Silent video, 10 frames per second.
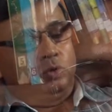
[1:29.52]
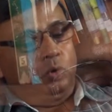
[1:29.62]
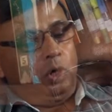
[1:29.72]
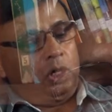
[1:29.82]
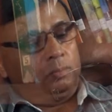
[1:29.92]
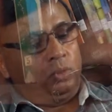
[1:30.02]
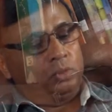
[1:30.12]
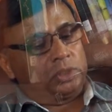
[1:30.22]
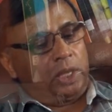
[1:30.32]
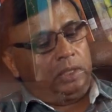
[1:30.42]
जो अरबों
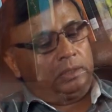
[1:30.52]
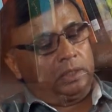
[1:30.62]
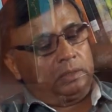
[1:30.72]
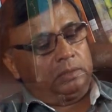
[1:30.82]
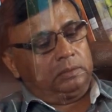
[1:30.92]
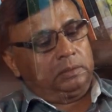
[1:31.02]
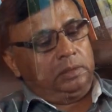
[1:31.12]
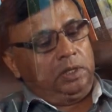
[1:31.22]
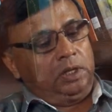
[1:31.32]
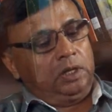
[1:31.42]
साल तक
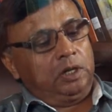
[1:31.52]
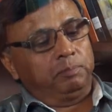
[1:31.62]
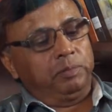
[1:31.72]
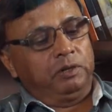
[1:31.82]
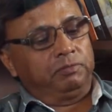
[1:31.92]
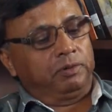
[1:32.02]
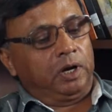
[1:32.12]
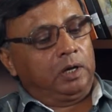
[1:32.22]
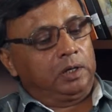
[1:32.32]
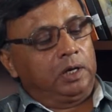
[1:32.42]
अपनी
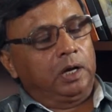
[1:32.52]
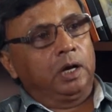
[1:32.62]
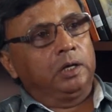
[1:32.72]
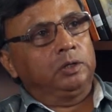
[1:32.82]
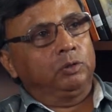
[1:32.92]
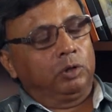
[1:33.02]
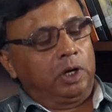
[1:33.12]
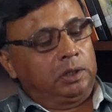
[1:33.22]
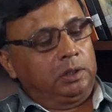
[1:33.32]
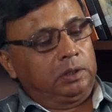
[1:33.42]
फ़ना की कहानी
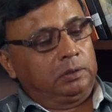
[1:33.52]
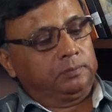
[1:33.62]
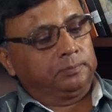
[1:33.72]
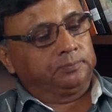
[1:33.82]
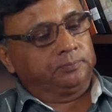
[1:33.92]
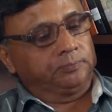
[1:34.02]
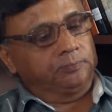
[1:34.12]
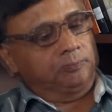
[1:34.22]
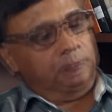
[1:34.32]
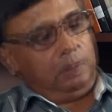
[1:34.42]
दोहराते हैं
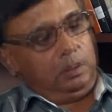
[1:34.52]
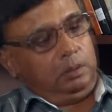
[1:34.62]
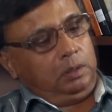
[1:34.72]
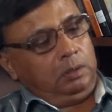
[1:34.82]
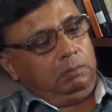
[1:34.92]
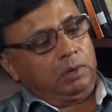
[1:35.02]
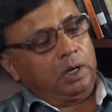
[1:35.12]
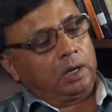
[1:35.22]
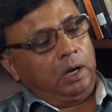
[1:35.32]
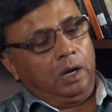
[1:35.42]

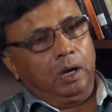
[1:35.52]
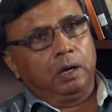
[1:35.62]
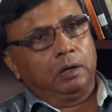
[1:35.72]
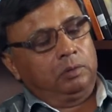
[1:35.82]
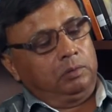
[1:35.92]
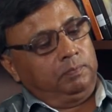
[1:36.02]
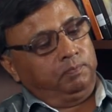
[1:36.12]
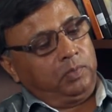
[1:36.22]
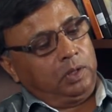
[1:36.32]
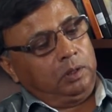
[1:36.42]
मगर आह
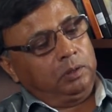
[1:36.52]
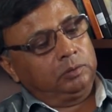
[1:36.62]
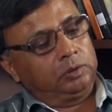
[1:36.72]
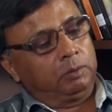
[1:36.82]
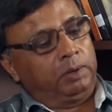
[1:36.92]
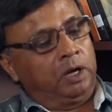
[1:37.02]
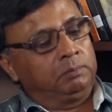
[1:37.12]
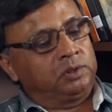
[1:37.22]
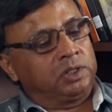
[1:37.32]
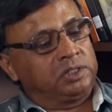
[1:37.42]
उन
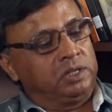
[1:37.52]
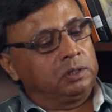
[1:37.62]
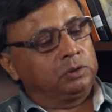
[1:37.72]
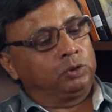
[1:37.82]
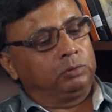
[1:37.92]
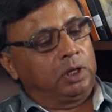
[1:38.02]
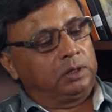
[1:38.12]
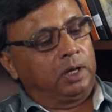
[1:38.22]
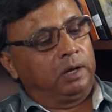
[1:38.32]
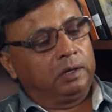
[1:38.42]
तमाम तस्दीक शुदा
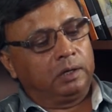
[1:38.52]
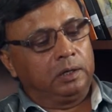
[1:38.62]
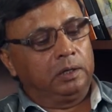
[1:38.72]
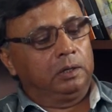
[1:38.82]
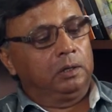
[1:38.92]
तारीख़ी